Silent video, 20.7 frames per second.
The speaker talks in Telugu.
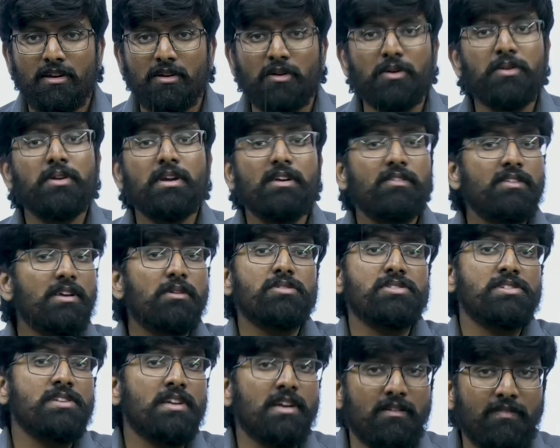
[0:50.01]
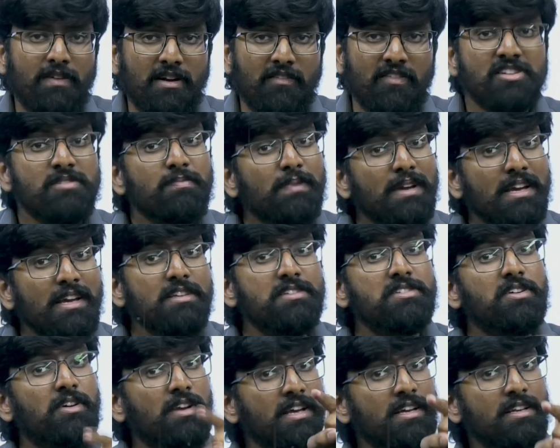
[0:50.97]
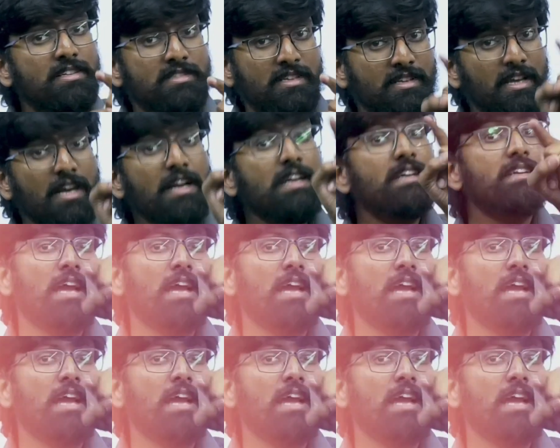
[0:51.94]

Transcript: యూఆర్ గోయింగ్ టు గివ్ ది క్వశ్చనింగ్ ఎఫెక్ట్ విచ్ మీన్స్ యూఆర్ ఇంక్రీజింగ్ ది